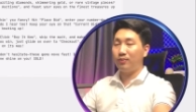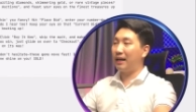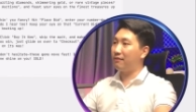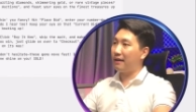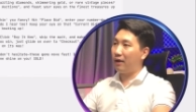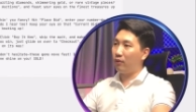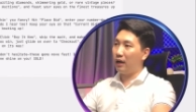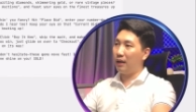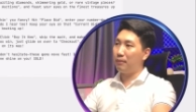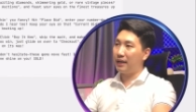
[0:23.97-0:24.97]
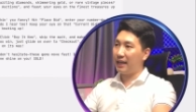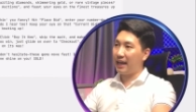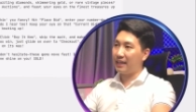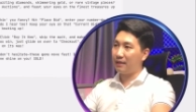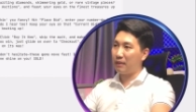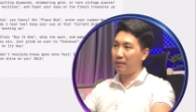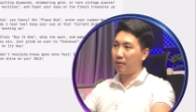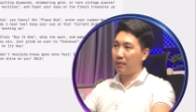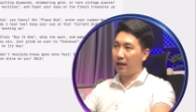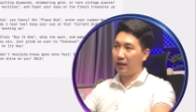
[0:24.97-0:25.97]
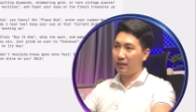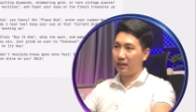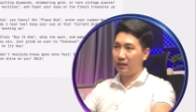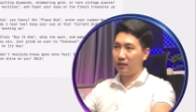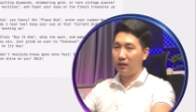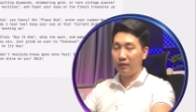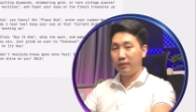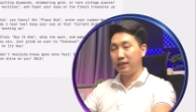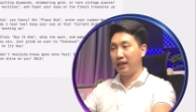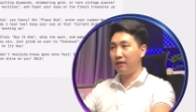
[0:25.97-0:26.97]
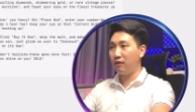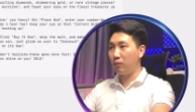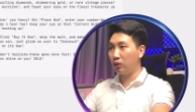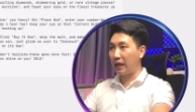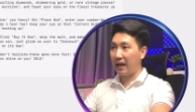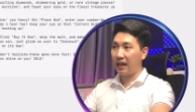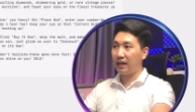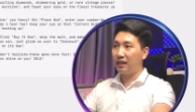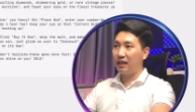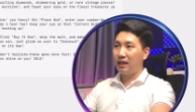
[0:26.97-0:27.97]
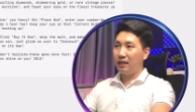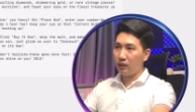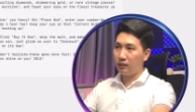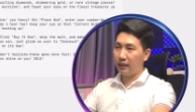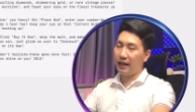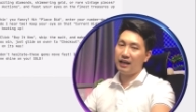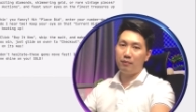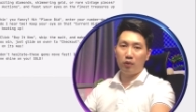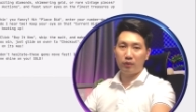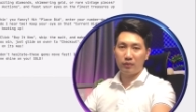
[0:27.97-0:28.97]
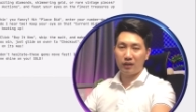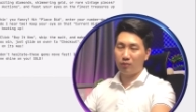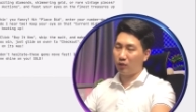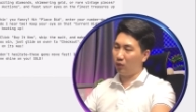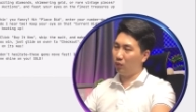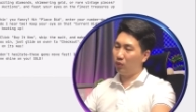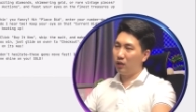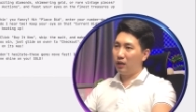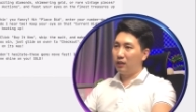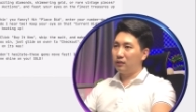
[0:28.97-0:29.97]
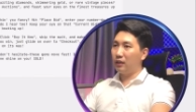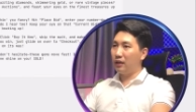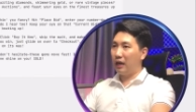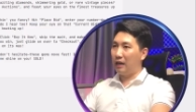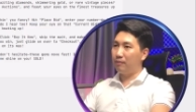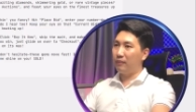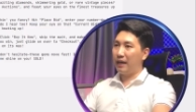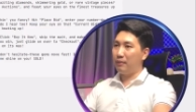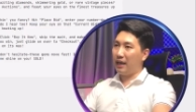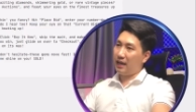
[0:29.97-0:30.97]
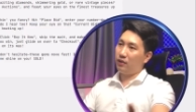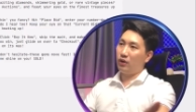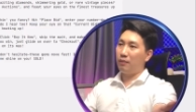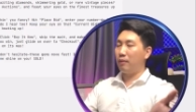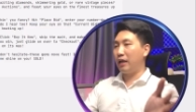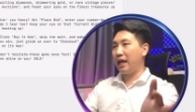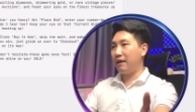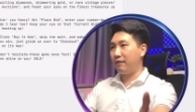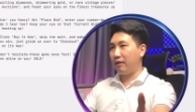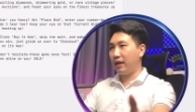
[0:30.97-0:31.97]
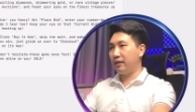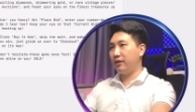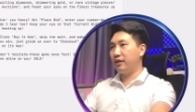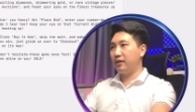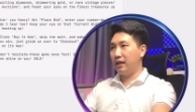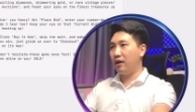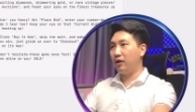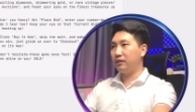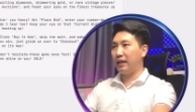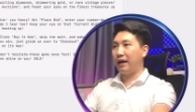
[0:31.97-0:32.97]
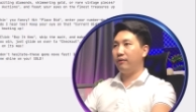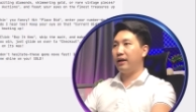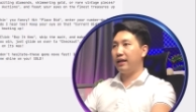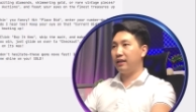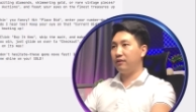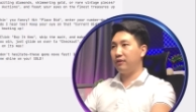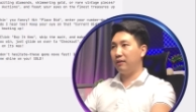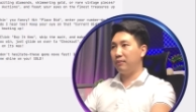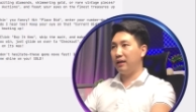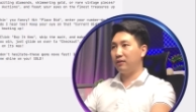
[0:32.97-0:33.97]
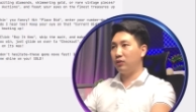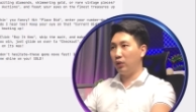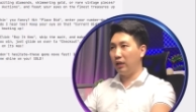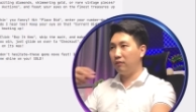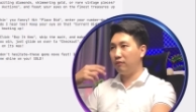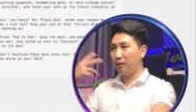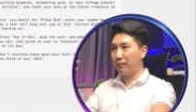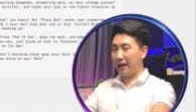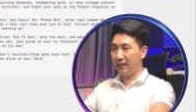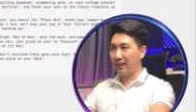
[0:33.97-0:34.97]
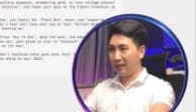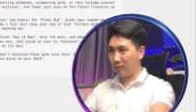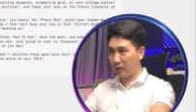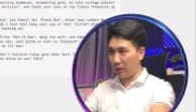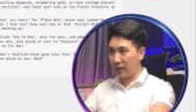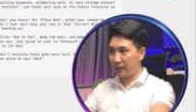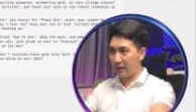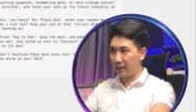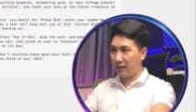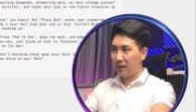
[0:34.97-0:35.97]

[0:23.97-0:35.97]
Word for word: chúng ta vào openai.fm ha anh chị đường link mình sẽ để phần mô tả ha thì đây là một trong những công cụ tích hợp API của OpenAI vào đây thôi để họ tạo ra những cái phần mà chuyển văn bản thành giọng nói ha anh chị